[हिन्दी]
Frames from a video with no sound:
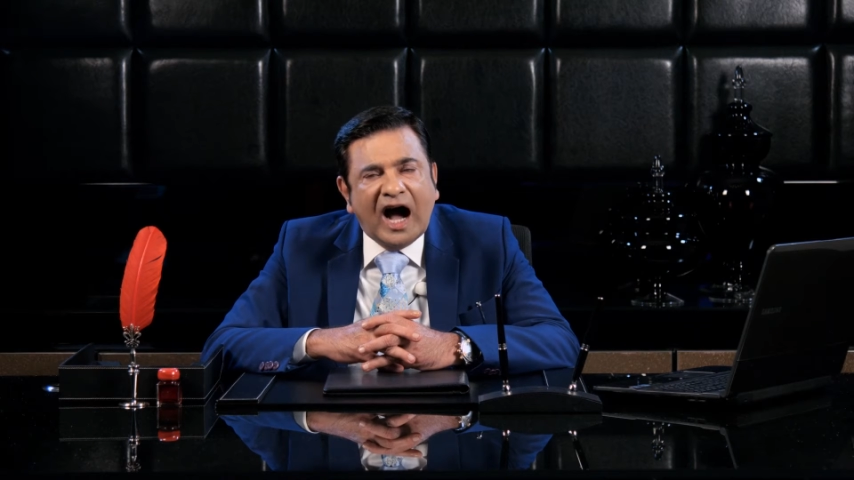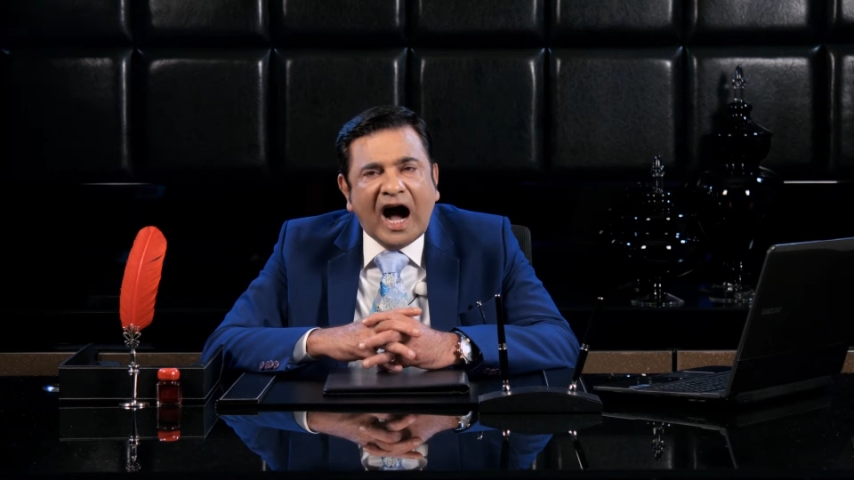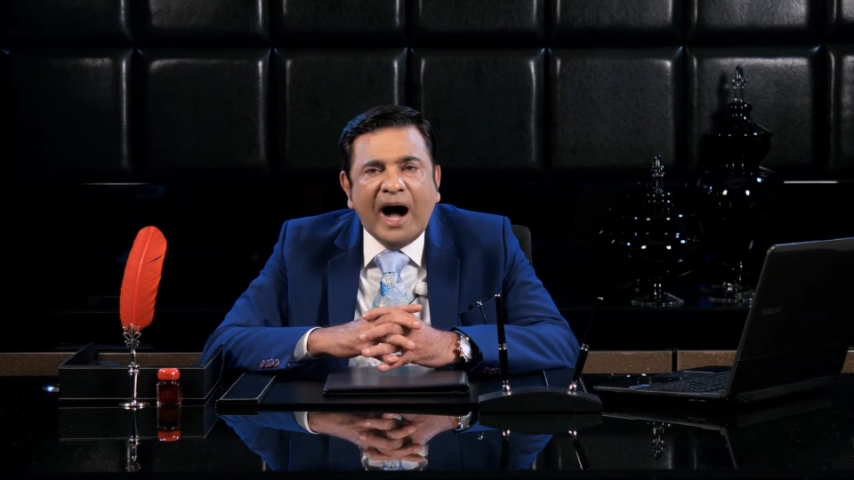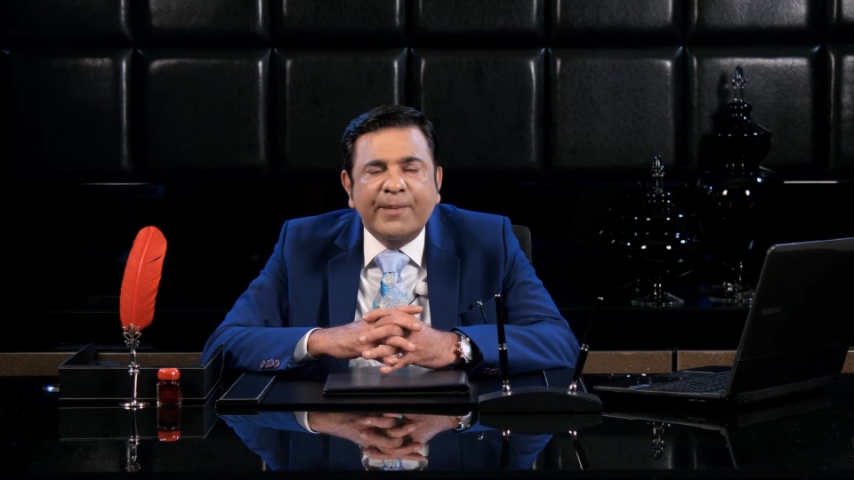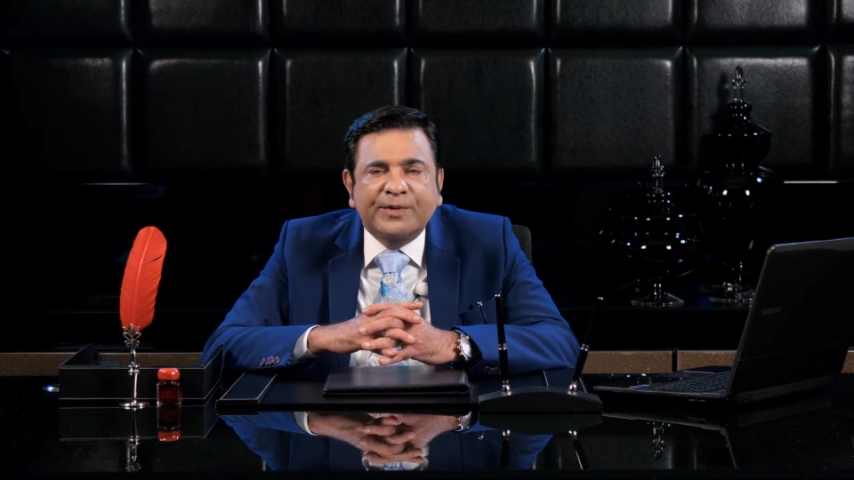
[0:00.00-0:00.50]

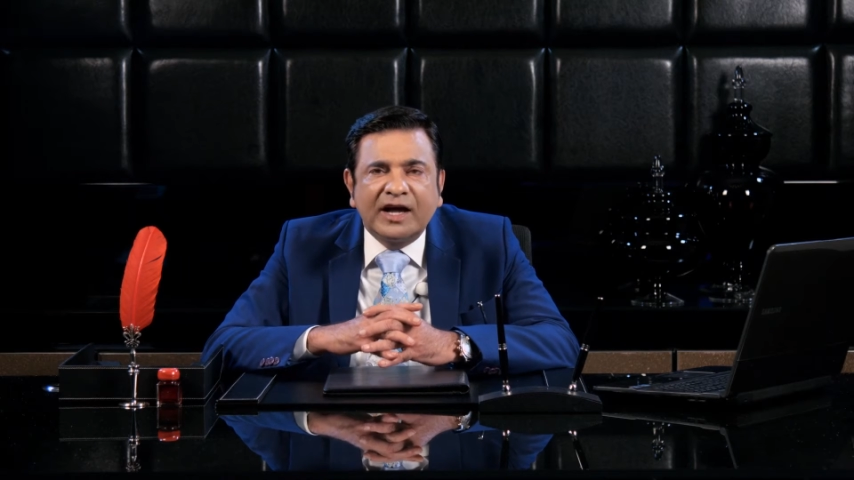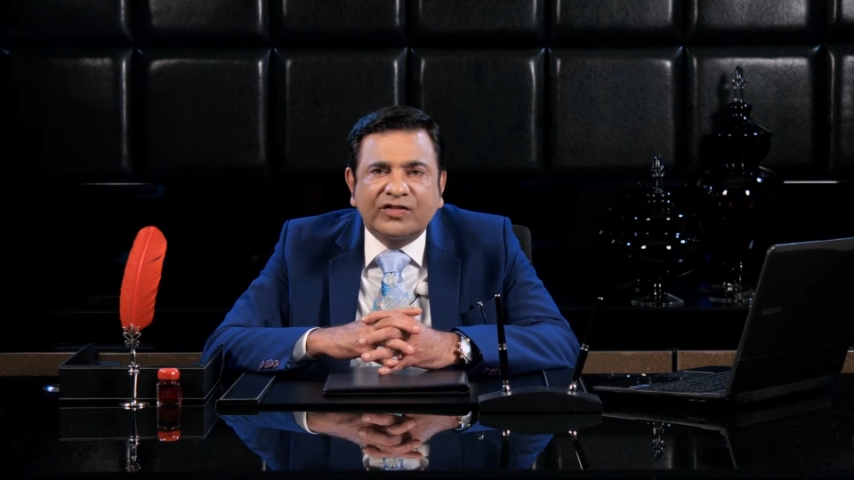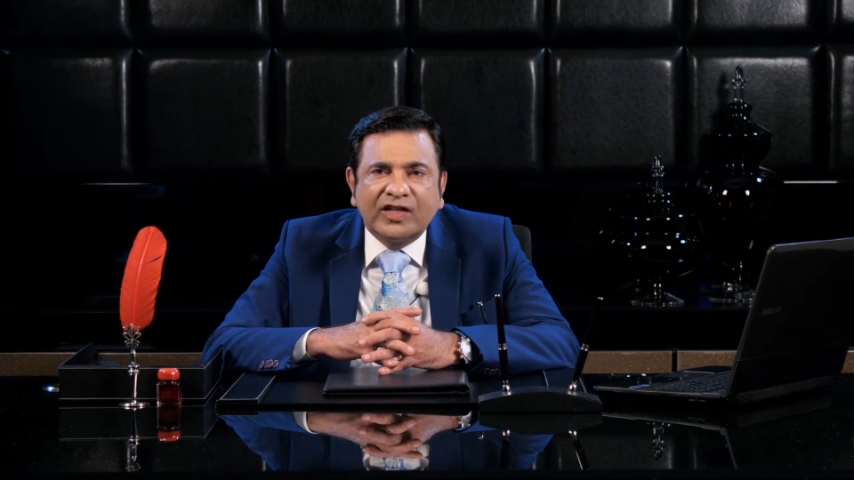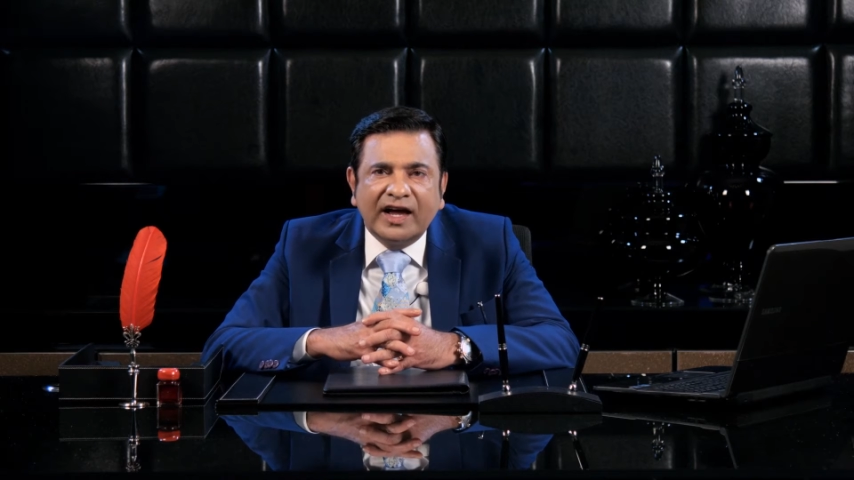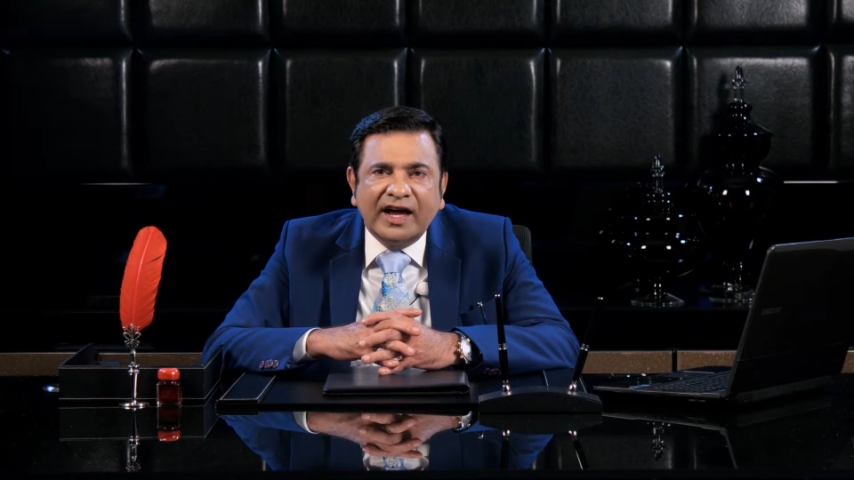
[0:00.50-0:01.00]
आप
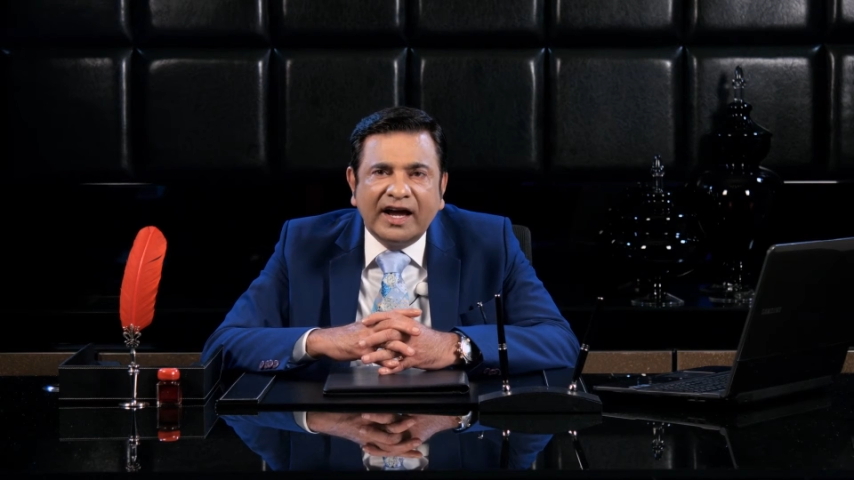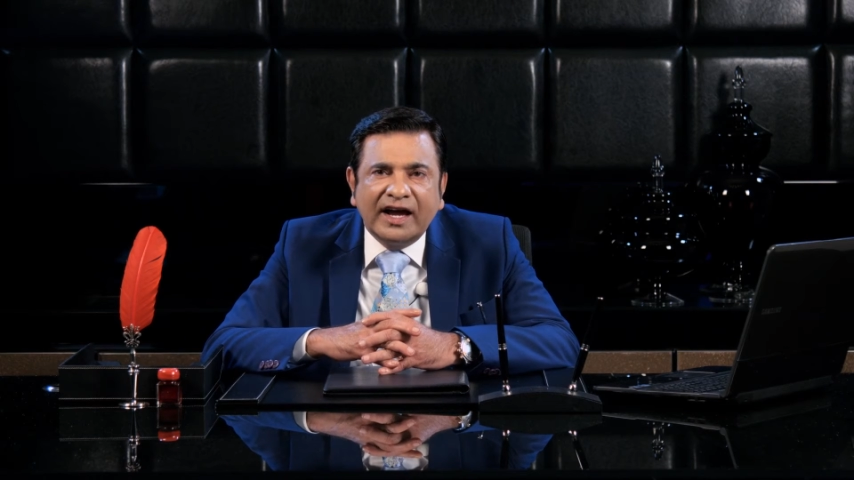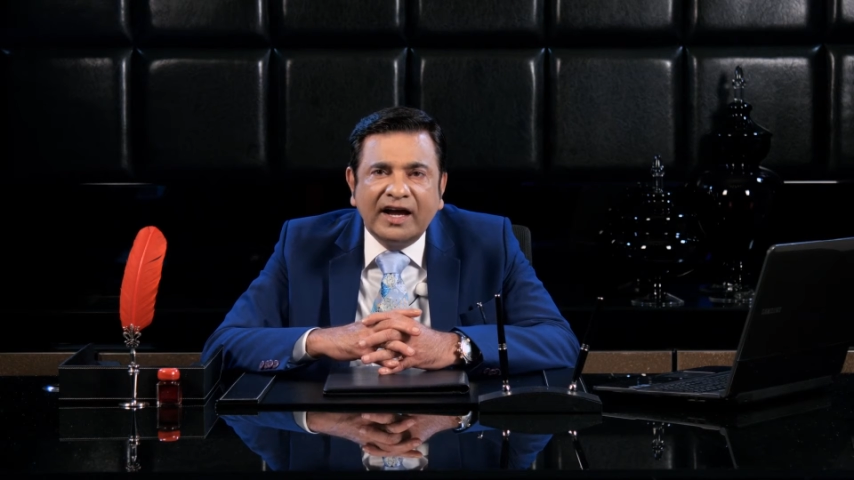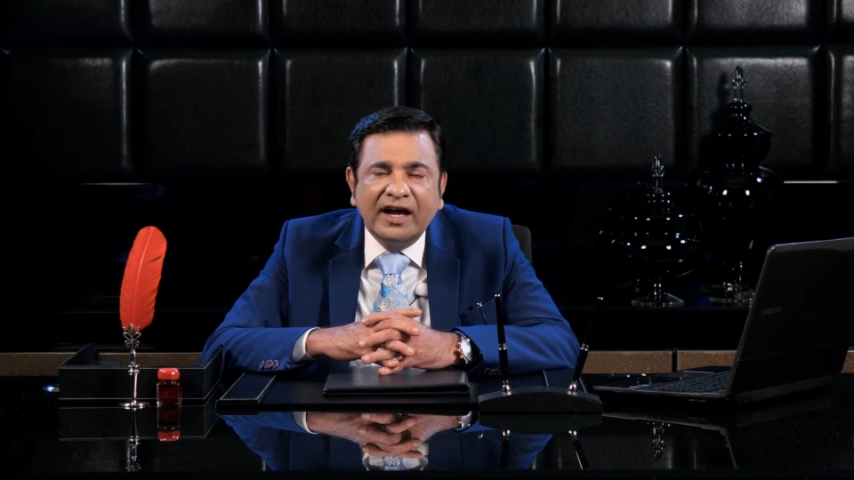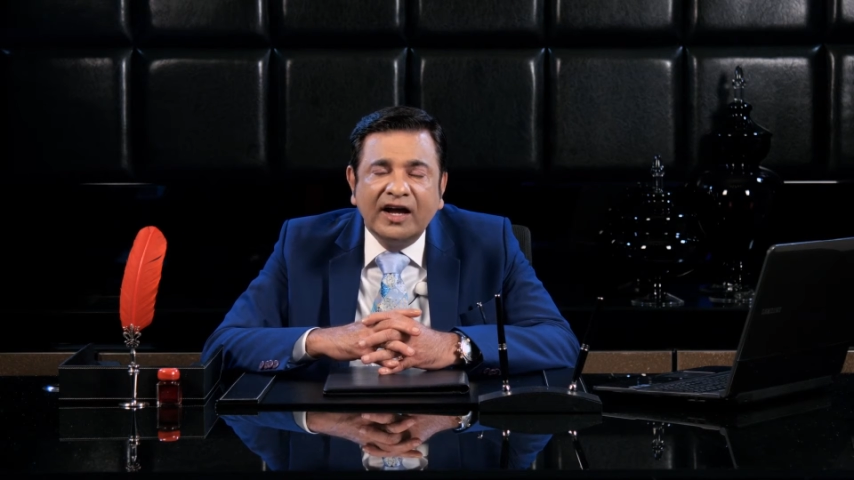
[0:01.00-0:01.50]
कहते
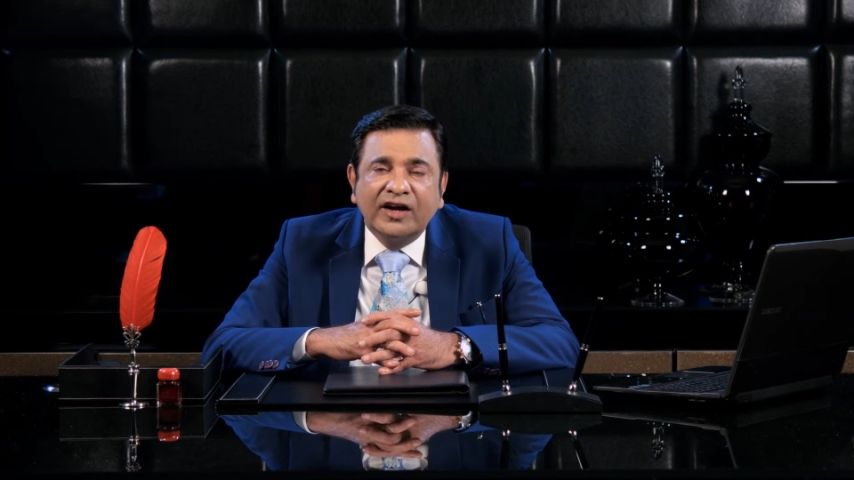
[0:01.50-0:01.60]
हैं